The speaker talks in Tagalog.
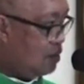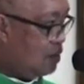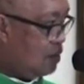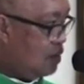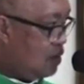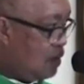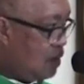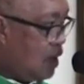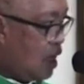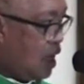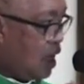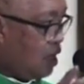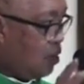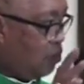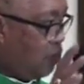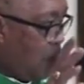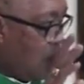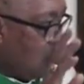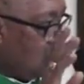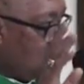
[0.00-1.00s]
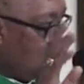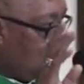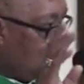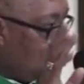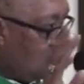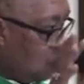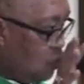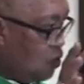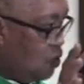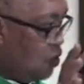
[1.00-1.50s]
at
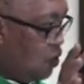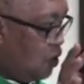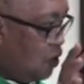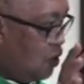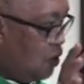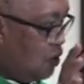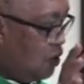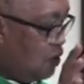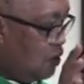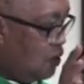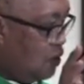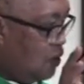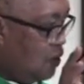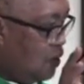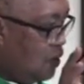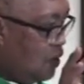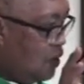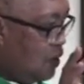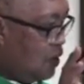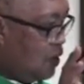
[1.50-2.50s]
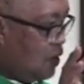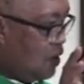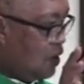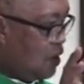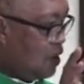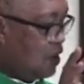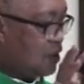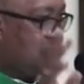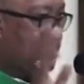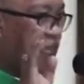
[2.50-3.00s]
pagsusugo
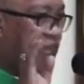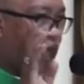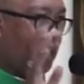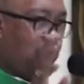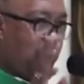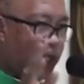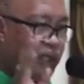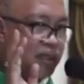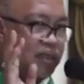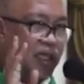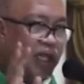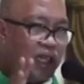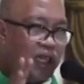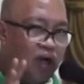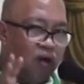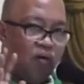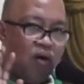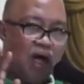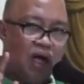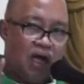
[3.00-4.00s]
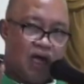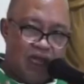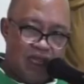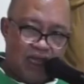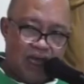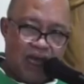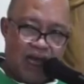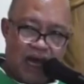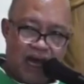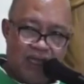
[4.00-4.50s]
sa labindalawang
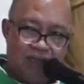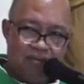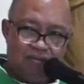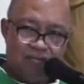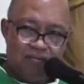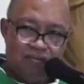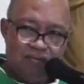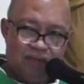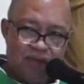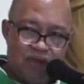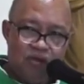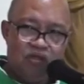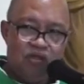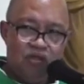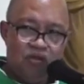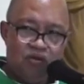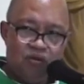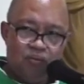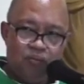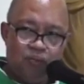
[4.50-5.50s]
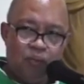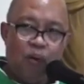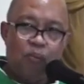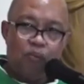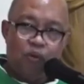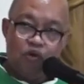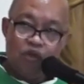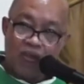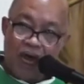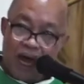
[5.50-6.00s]
alagad. Yun yung
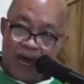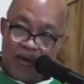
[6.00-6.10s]
popular